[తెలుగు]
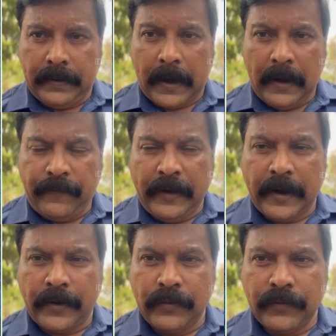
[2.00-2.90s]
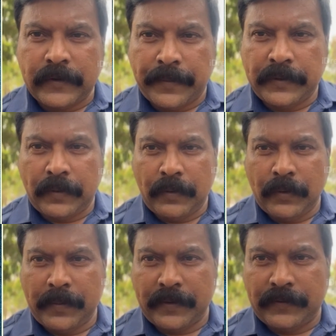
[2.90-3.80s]
డాల్ఫిన్లను సముద్రంలో
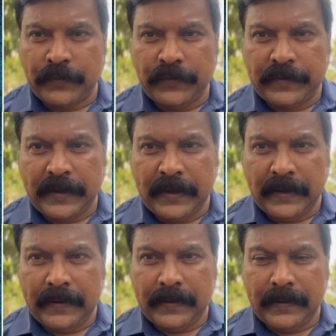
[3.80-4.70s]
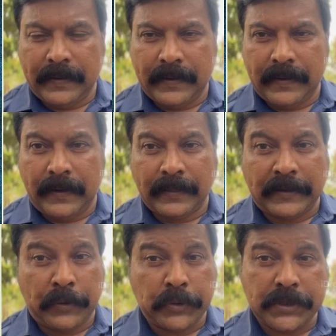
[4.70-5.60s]
మనం చూస్తే
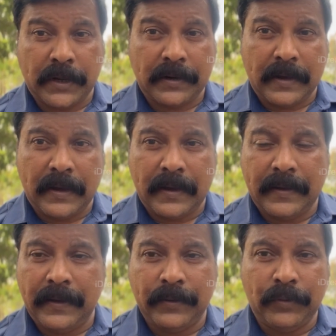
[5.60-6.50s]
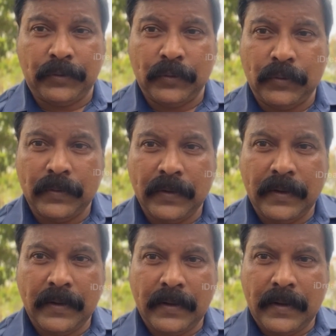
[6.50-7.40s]
ఎంత హుషారుగా ఎగురుతూ
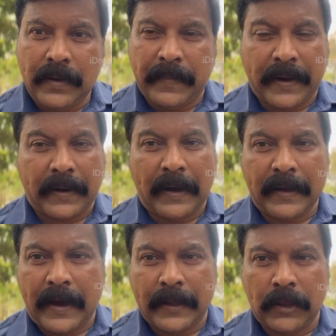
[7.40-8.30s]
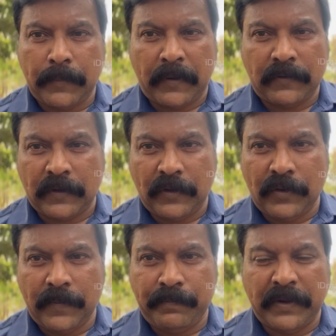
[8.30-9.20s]
మన కళ్ళకు ఆనందపరుస్తాయో
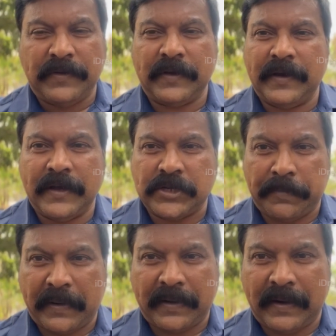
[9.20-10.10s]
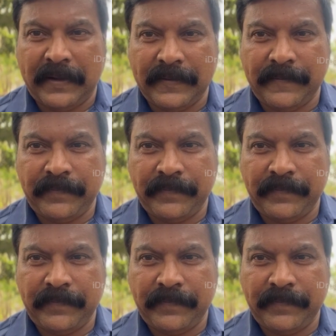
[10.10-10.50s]
ప్రత్యేకంగా చెప్పనక్కర్లేదు